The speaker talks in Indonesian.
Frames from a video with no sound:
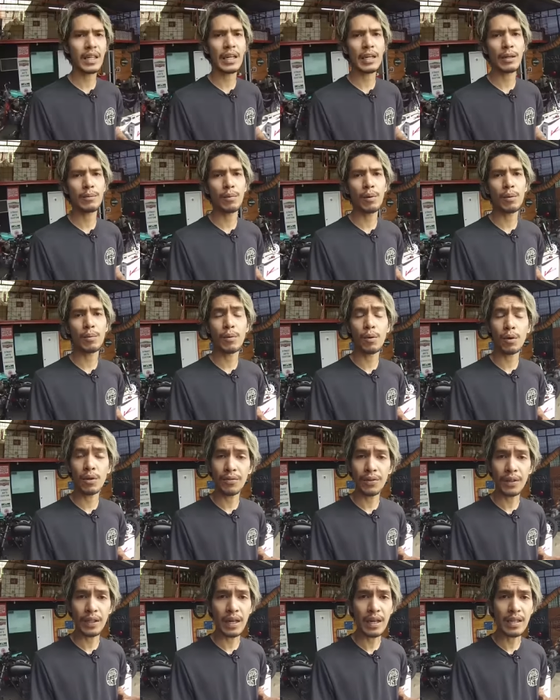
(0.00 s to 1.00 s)
kalau mau
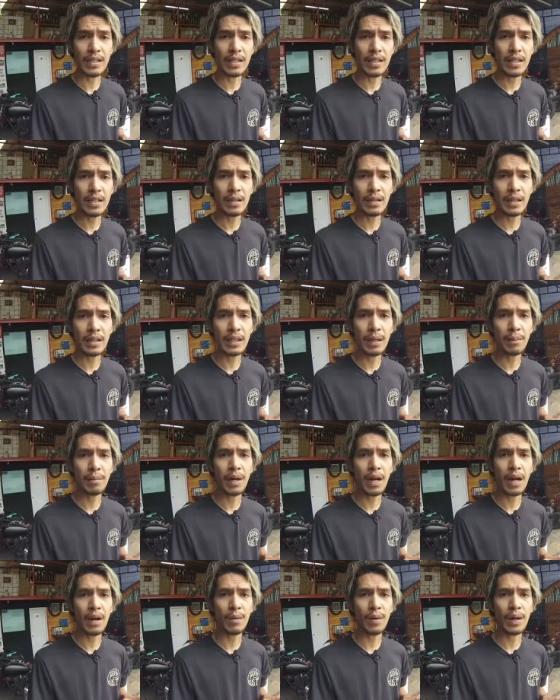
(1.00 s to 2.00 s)
modifikasi, kita
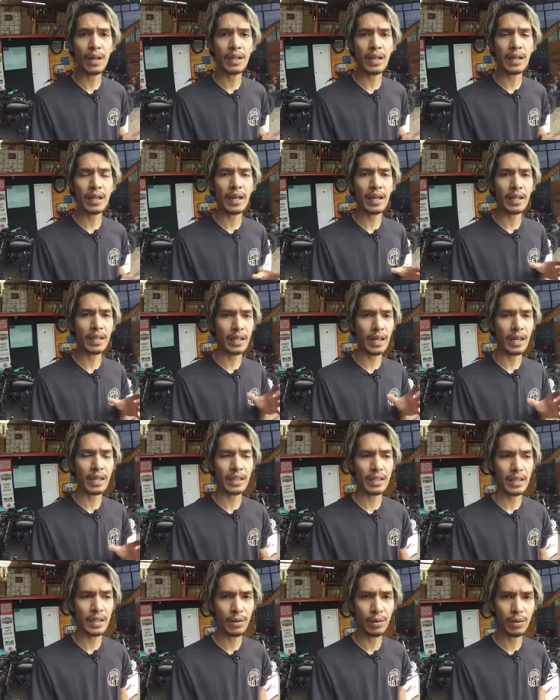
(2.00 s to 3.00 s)
berawal dari
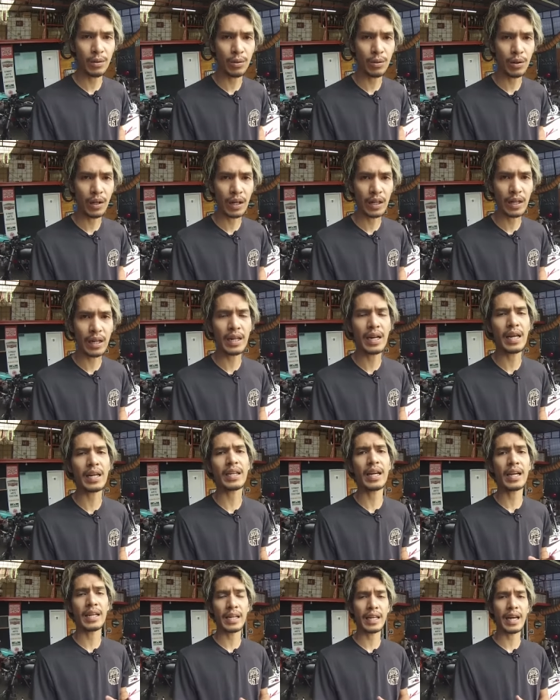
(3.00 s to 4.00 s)
kaki-kakinya dulu. Karena dari
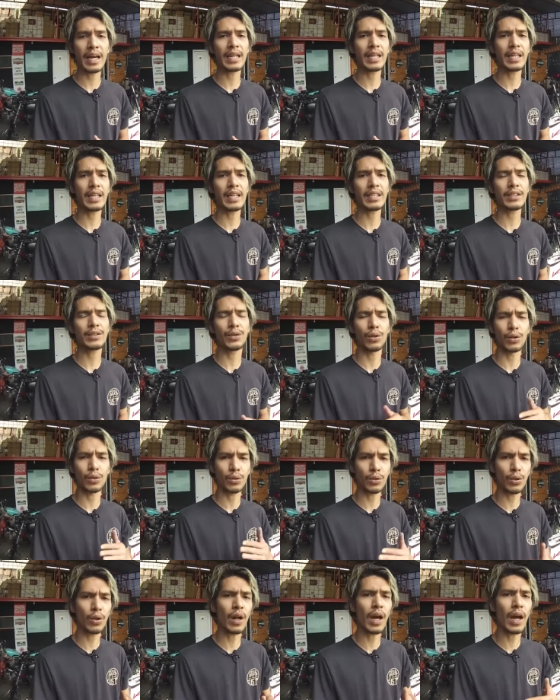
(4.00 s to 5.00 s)
kaki-kaki lah
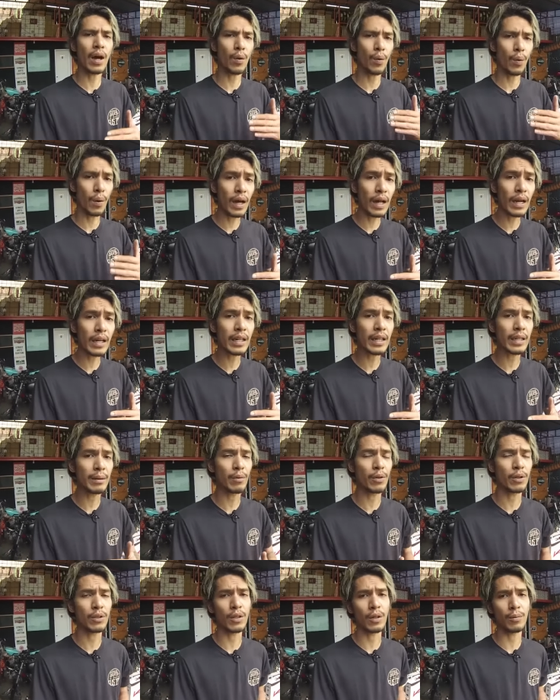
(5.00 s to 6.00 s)
struktur awal dari
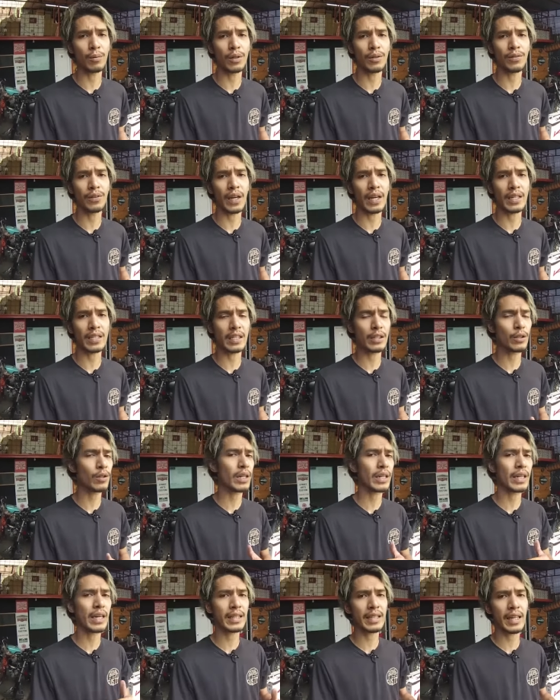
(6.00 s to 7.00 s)
motor modifikasi itu
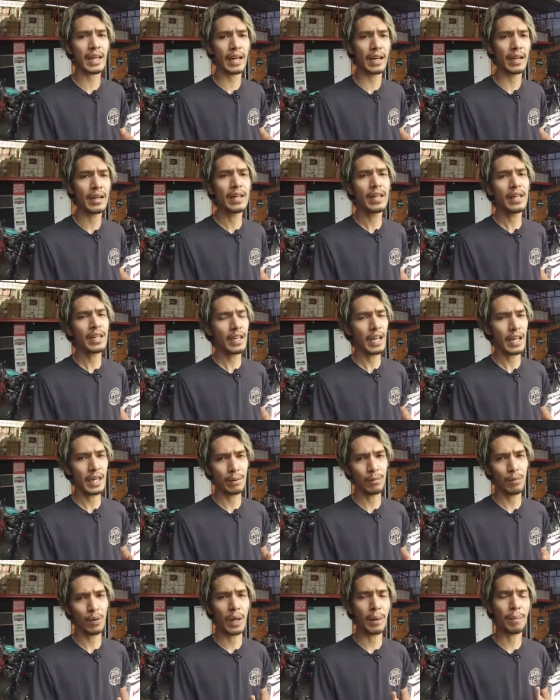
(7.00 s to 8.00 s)
kelihatan.
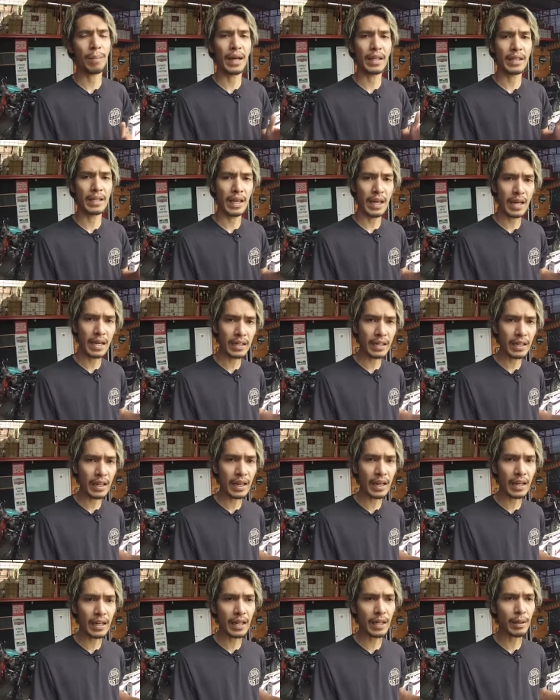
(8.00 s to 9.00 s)
Dari mulai
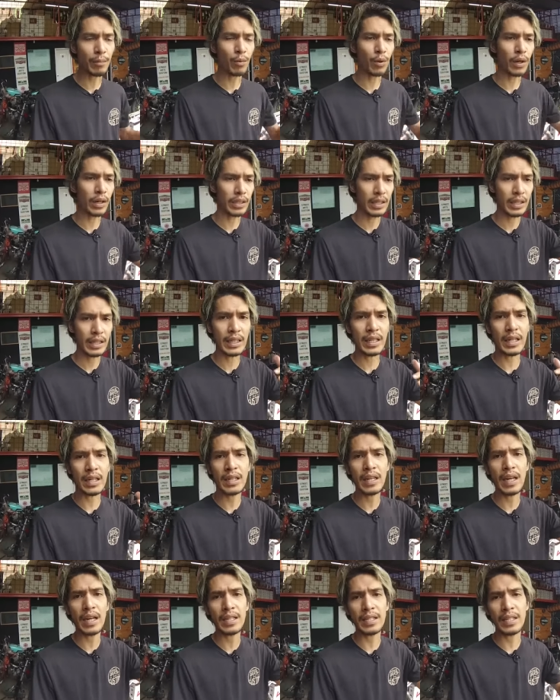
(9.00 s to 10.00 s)
panjangnya, dari mulai tinggi
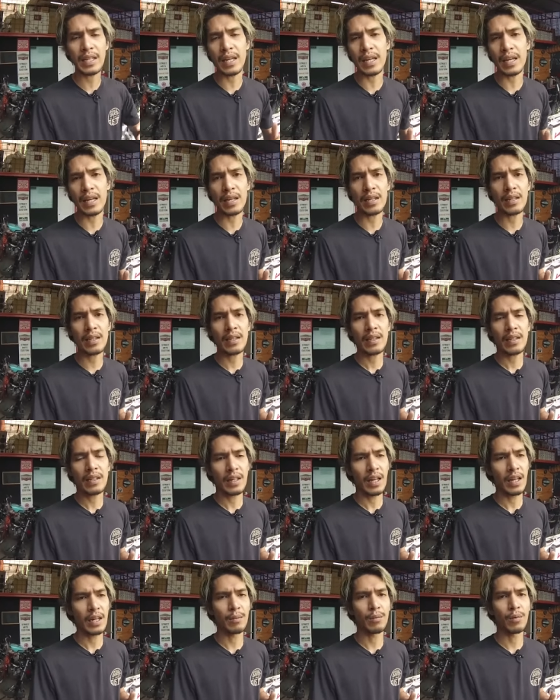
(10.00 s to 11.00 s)
rendahnya,
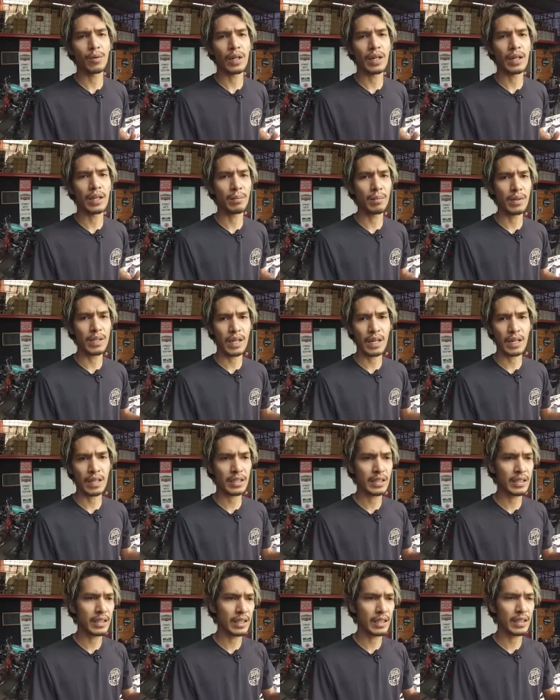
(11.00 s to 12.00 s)
dari mulai besar
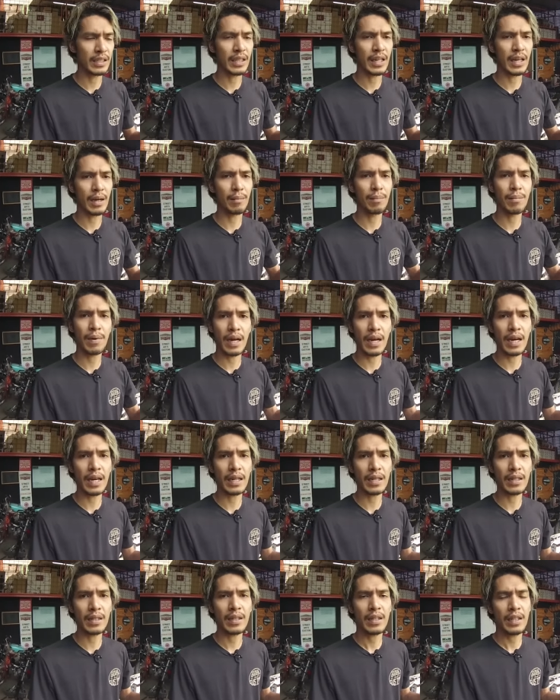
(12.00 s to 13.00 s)
kecilnya ban,
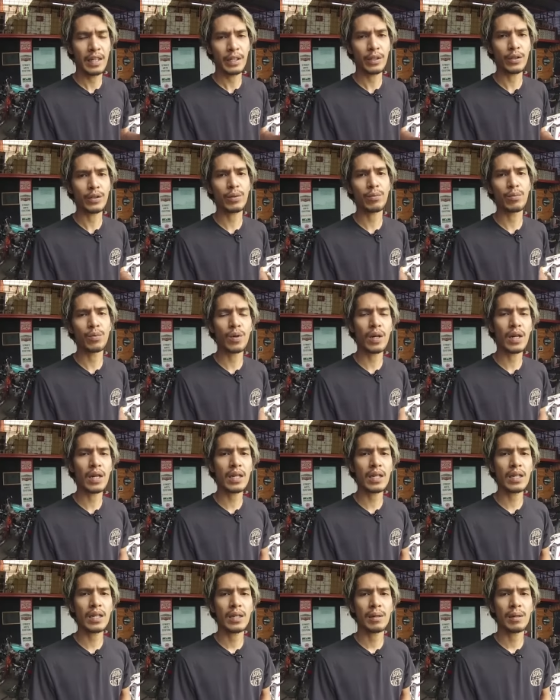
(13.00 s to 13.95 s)
itu semua